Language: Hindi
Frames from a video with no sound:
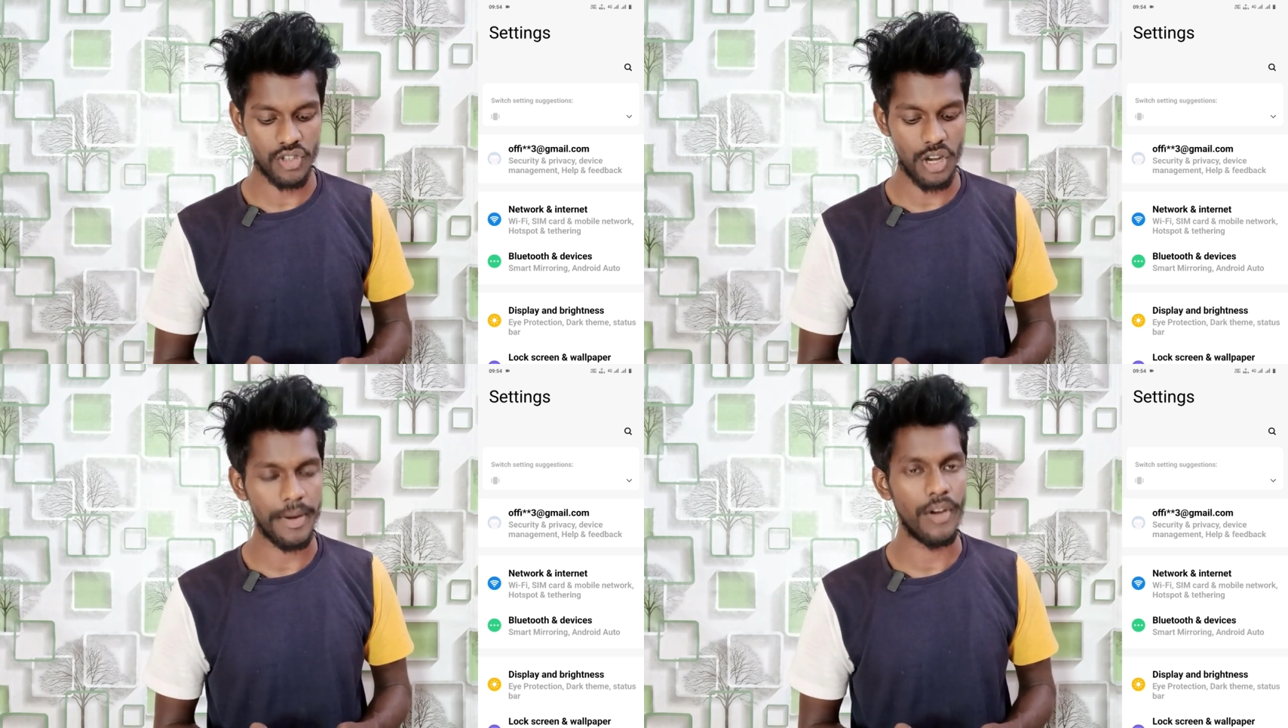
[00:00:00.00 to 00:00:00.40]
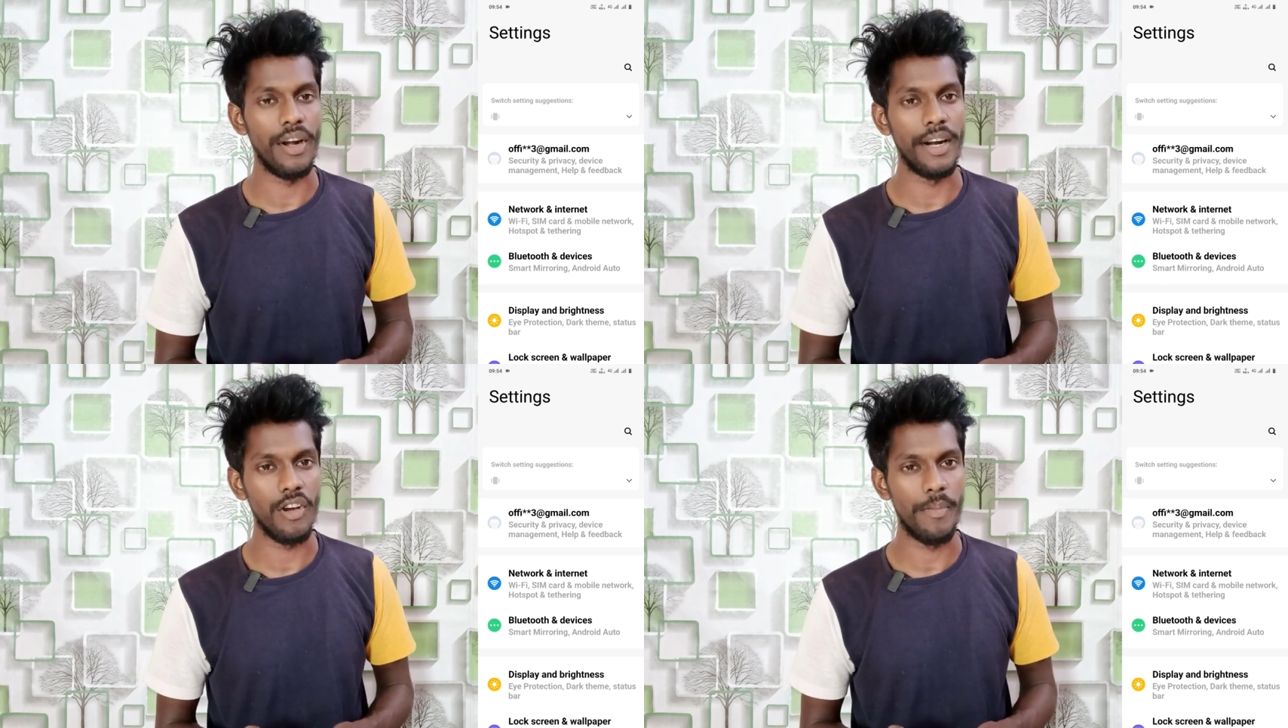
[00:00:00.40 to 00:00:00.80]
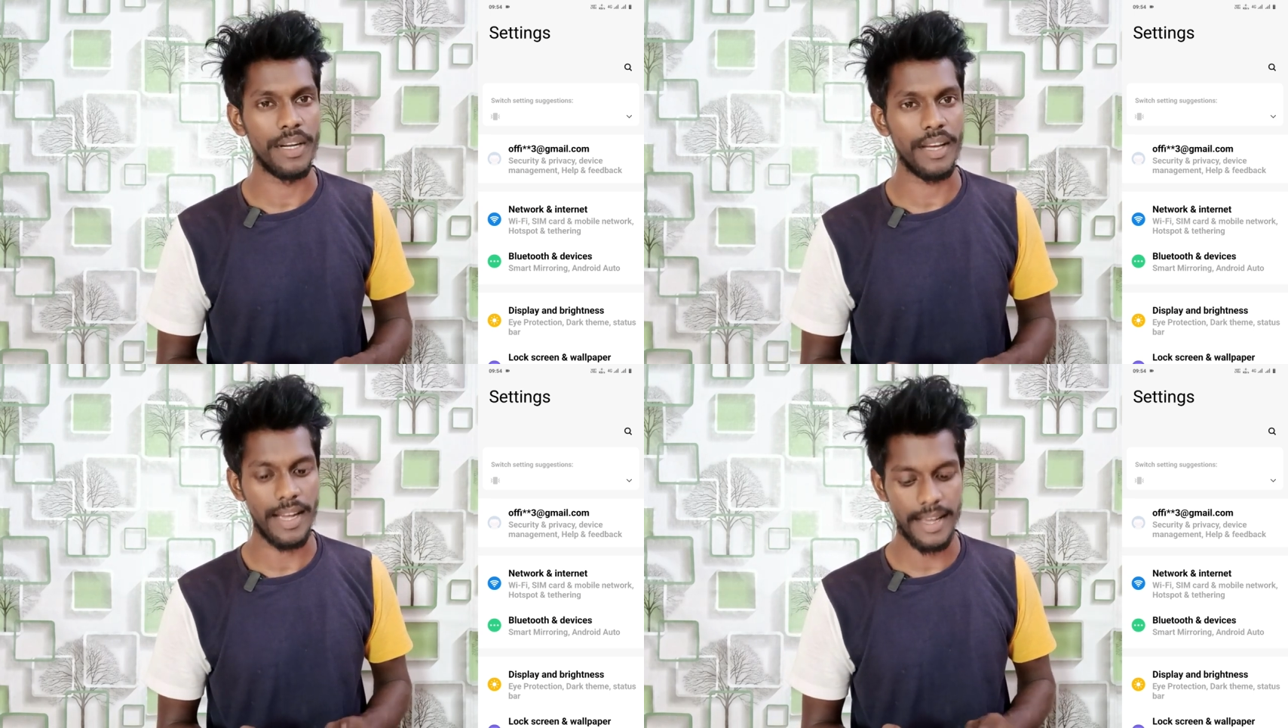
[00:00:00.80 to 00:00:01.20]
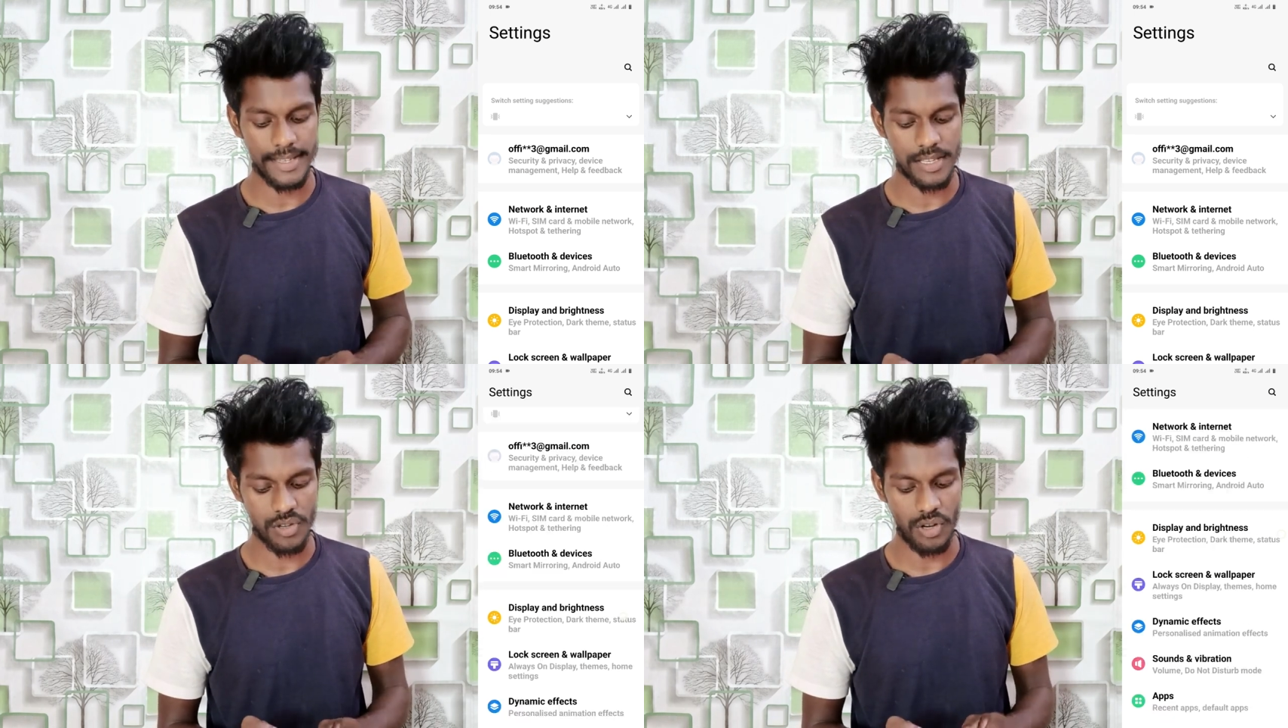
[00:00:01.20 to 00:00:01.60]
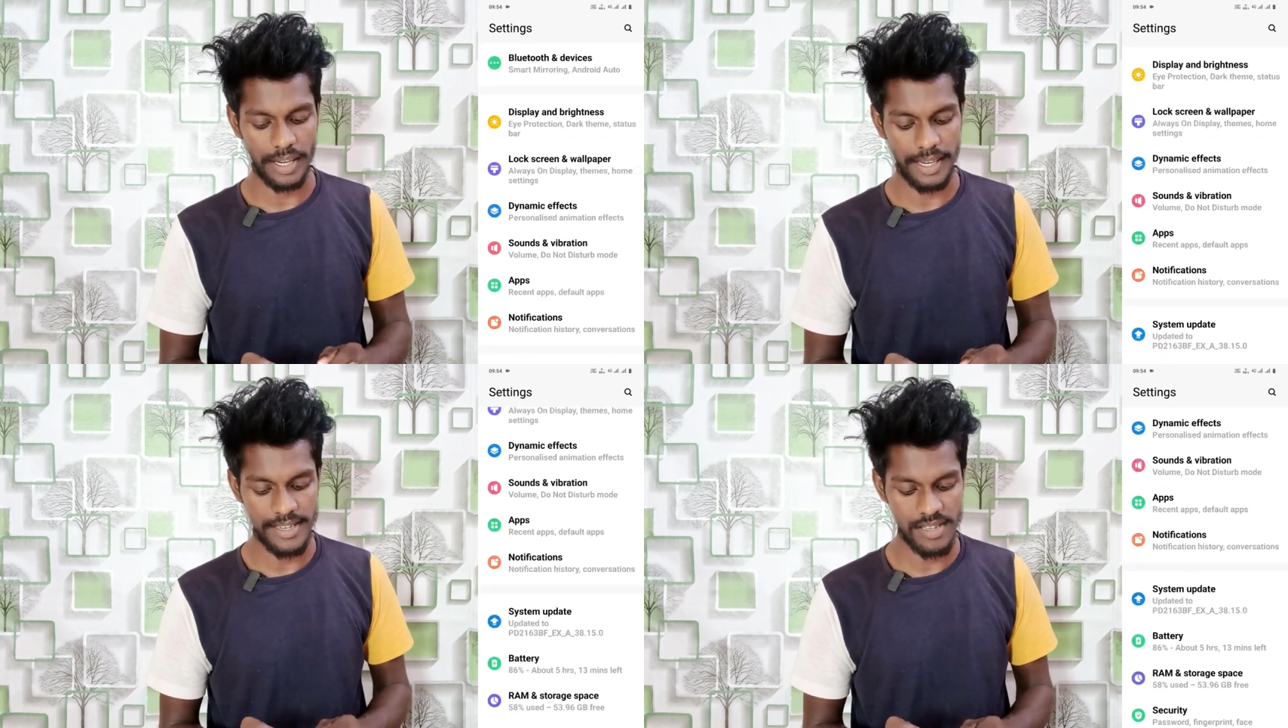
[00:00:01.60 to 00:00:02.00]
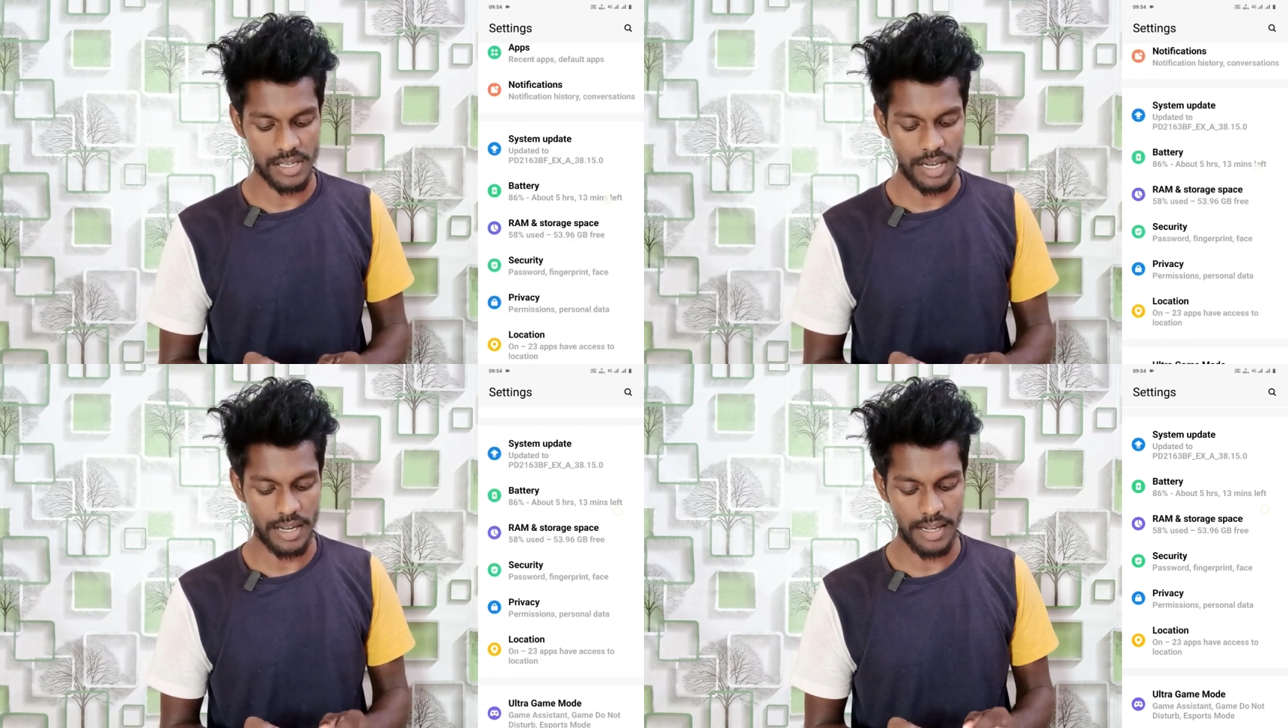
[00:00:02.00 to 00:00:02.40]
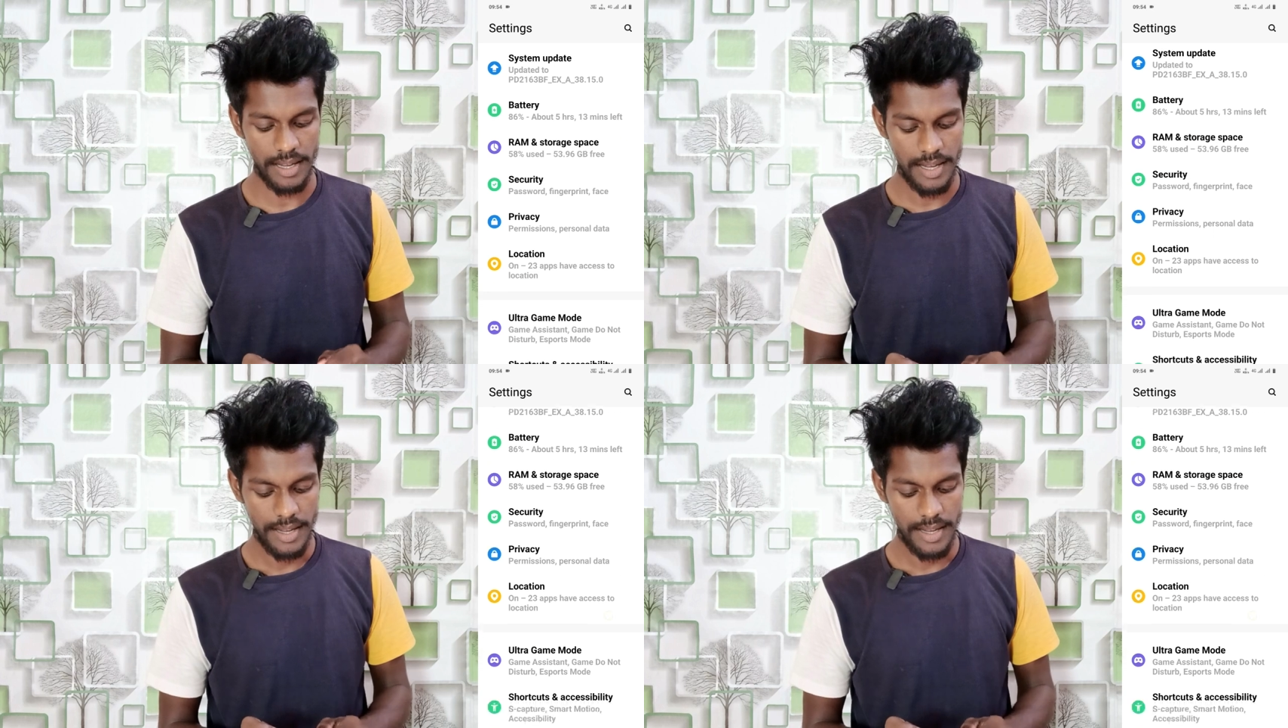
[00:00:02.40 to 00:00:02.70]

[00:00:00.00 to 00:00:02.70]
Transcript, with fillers: जो हमने ऑलरेडी ओपन करा है स्क्रॉल करके नीचे आना है